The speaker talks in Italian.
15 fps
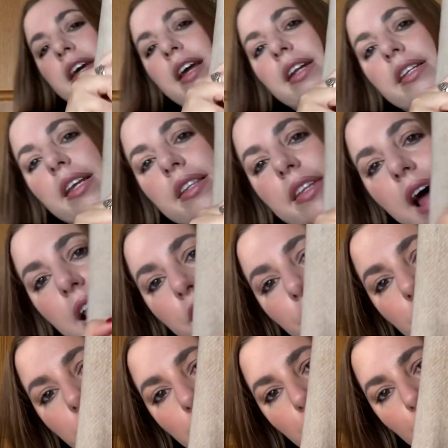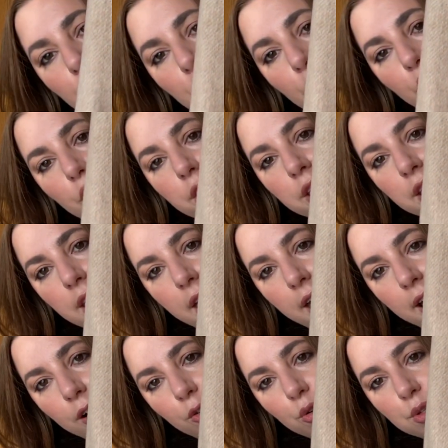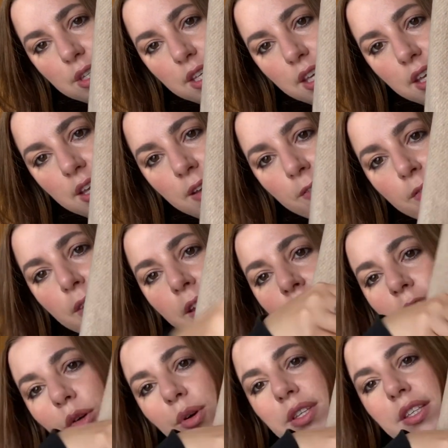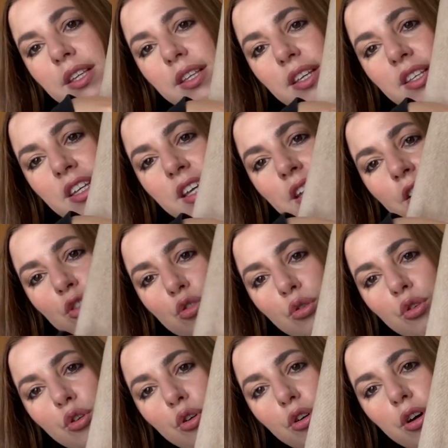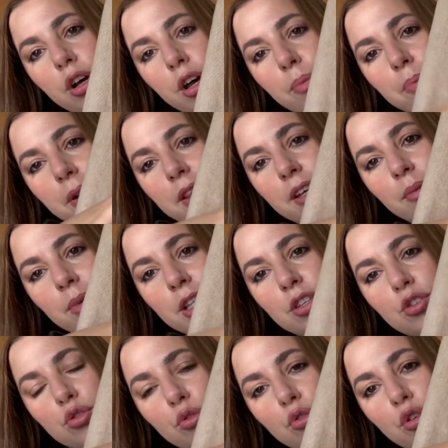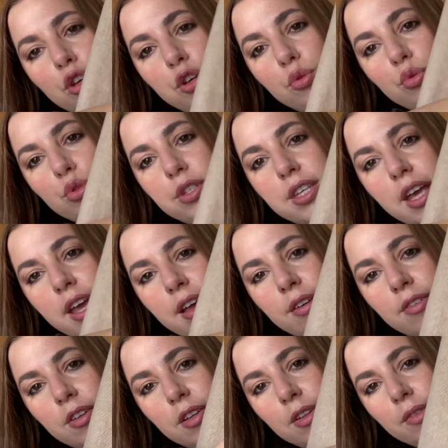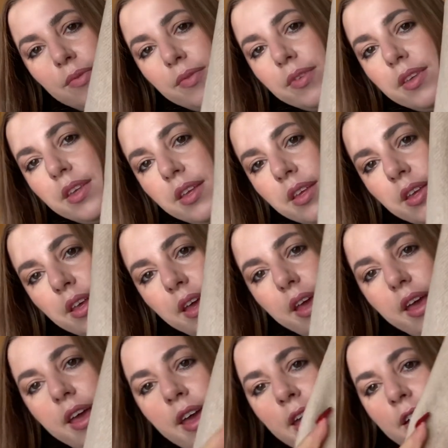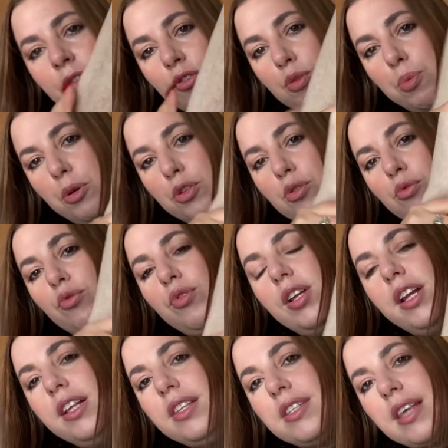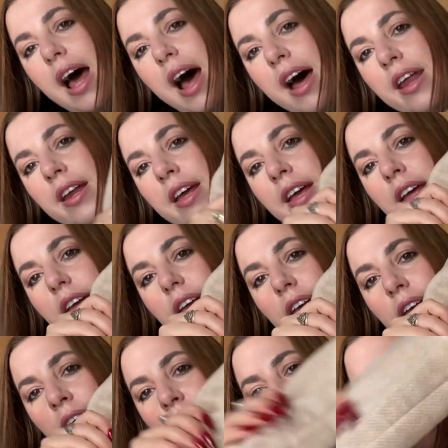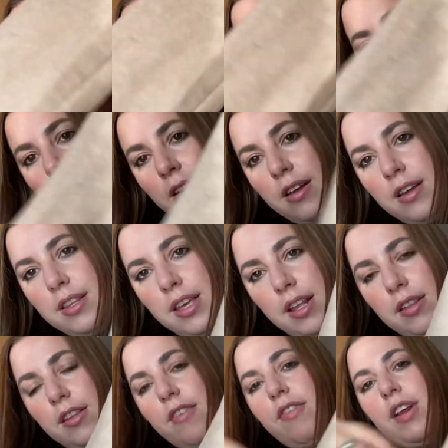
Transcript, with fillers: Il dettaglio dei bottoni è così, queste taschine sono eh, praticamente sono chiuse, e non si possono utilizzare e eh, niente, vi